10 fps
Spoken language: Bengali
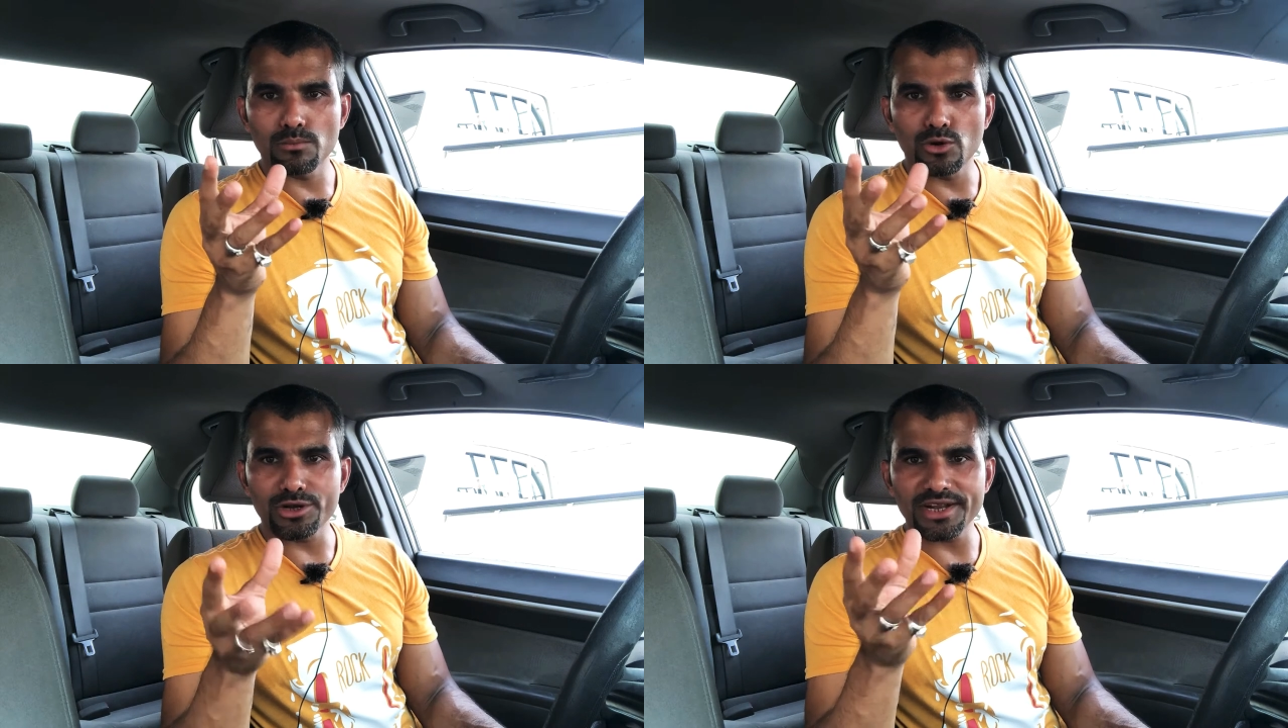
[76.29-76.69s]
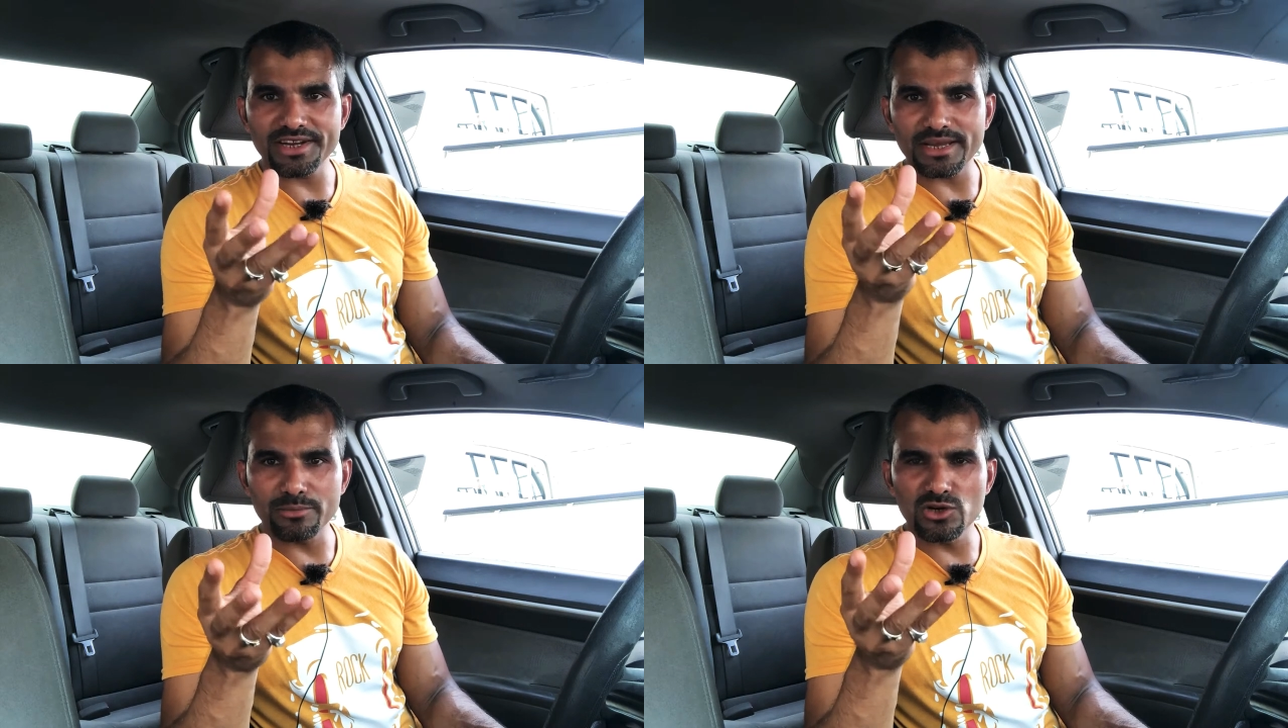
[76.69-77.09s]
মডারেট
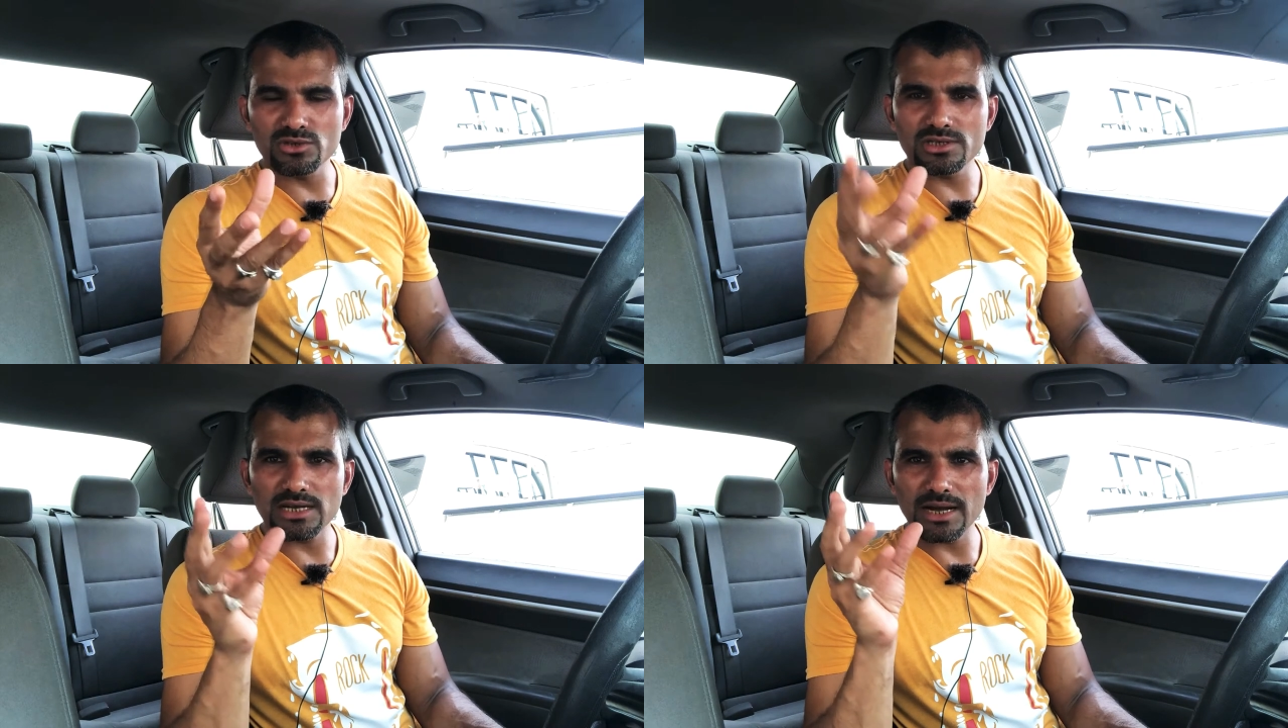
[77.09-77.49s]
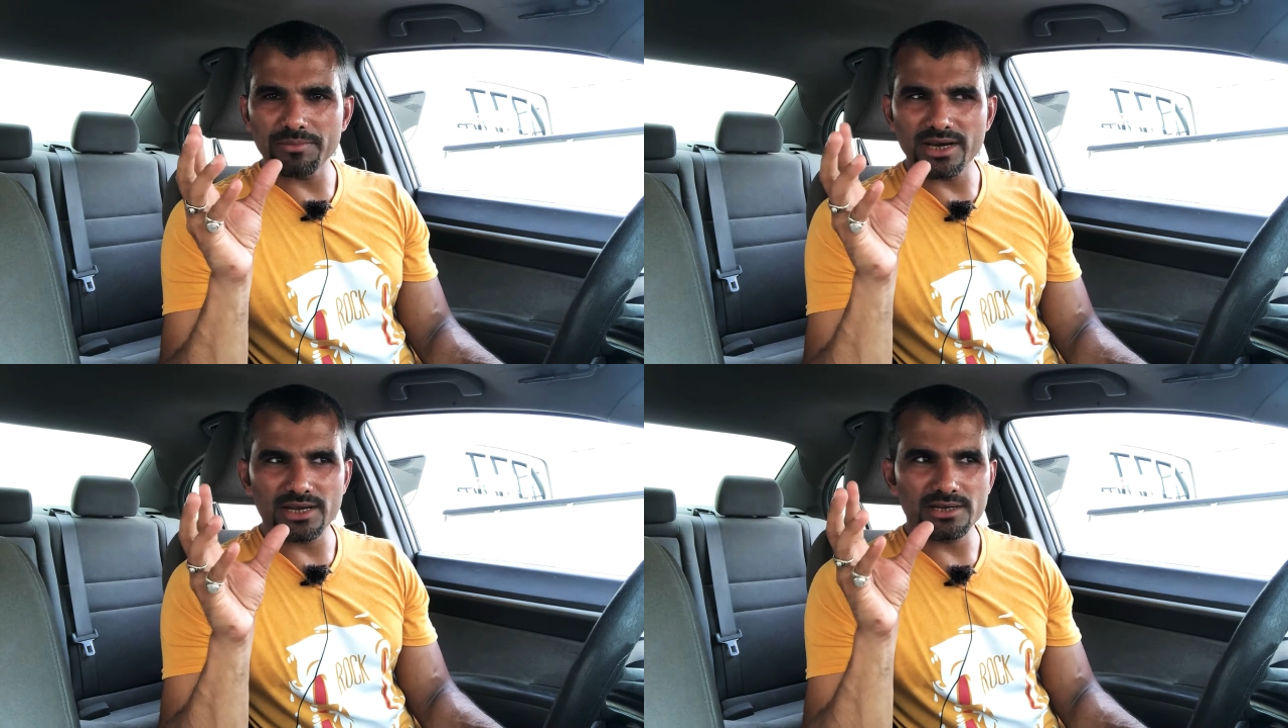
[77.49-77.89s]
অ্যামাউন্ট
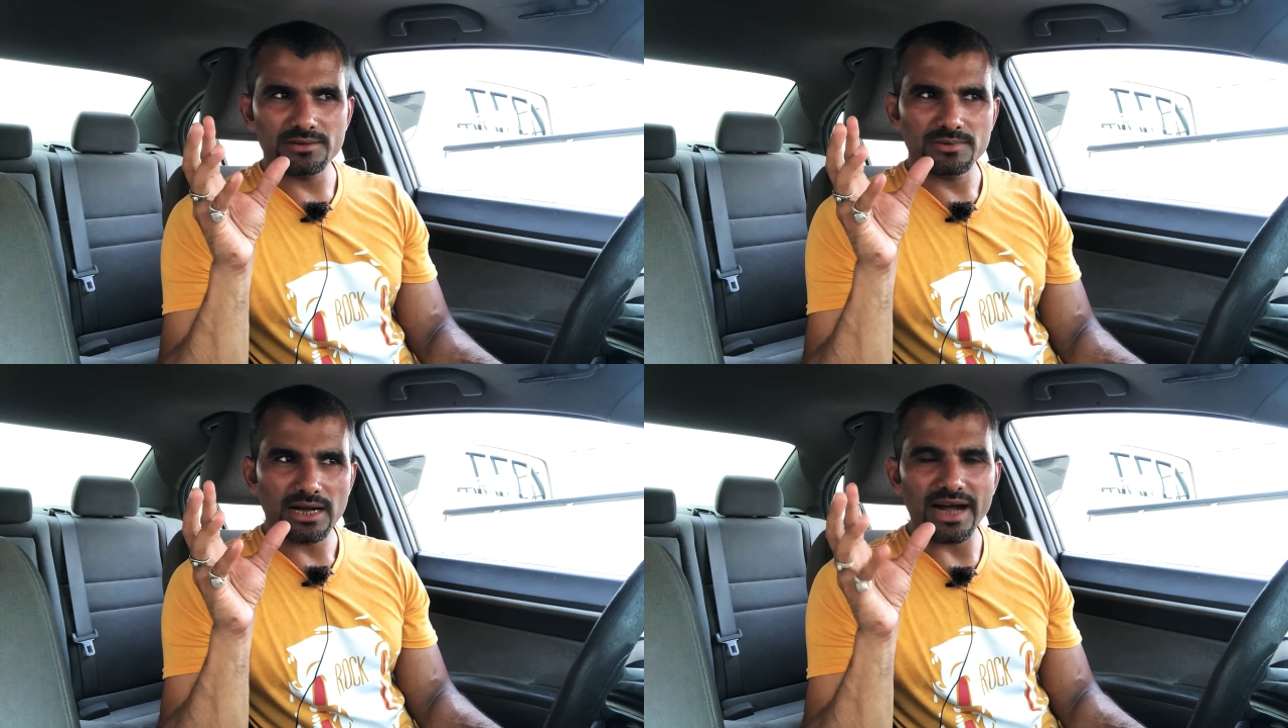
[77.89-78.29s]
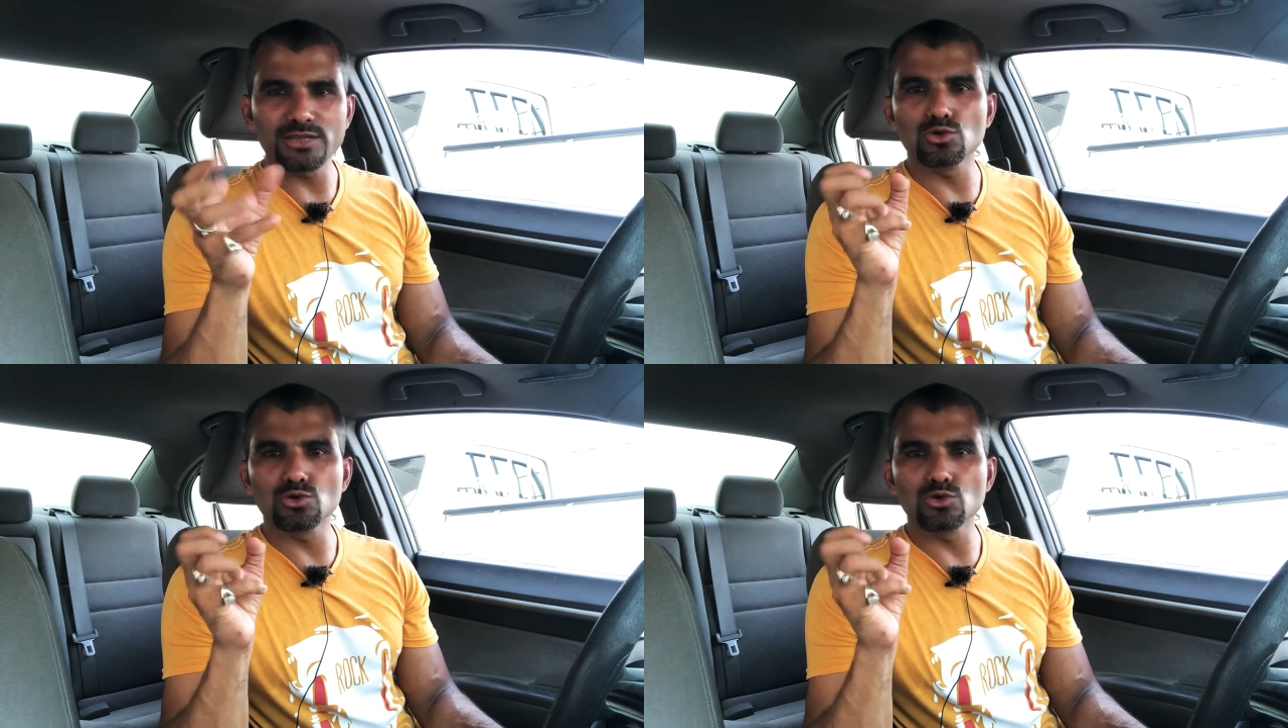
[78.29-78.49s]
আপনার হাই